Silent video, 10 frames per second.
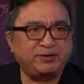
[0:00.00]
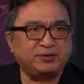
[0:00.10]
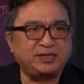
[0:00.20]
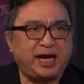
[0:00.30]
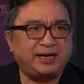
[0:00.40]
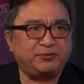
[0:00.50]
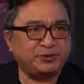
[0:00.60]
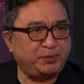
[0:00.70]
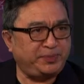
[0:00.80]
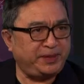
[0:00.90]
哎，我惨了，我
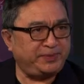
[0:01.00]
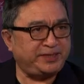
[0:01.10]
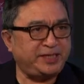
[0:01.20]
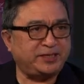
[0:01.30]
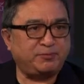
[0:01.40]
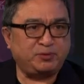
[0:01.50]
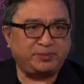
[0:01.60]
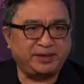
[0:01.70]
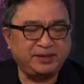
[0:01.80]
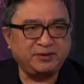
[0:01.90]
都批评这几个部
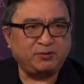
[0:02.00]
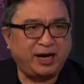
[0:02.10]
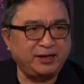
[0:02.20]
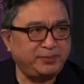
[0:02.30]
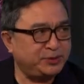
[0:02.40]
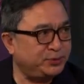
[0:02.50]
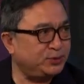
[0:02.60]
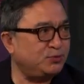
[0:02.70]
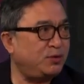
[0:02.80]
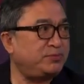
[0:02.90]
门，我还要不要去中国？